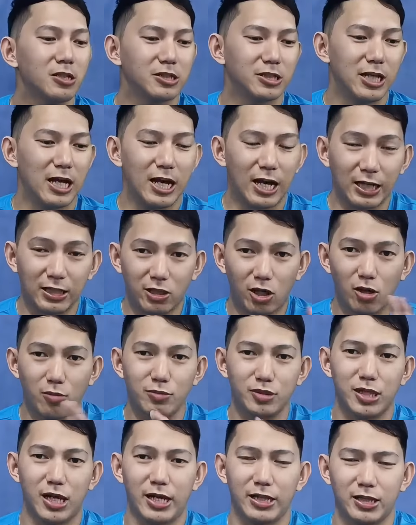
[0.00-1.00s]
sedangkan kalau
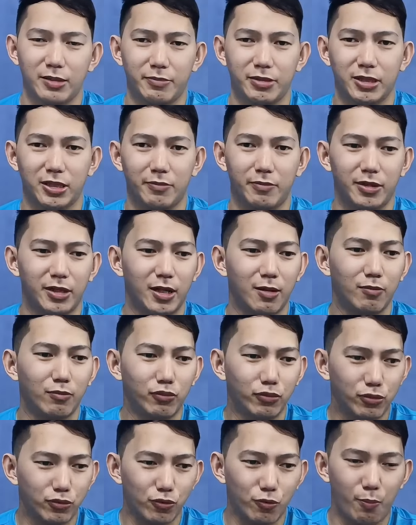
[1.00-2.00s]
misalkan teman-teman yang
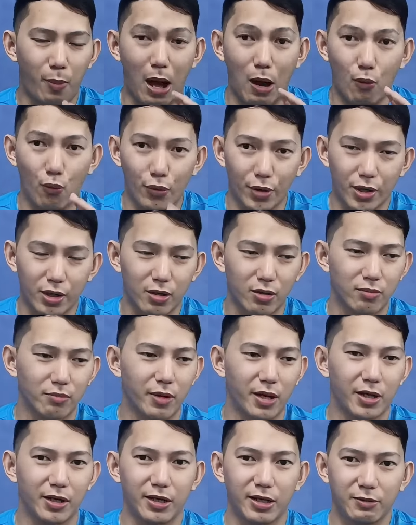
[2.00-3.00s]
butuh power
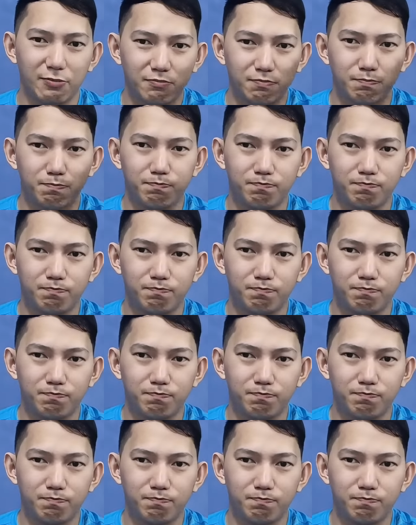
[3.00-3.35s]
mainnya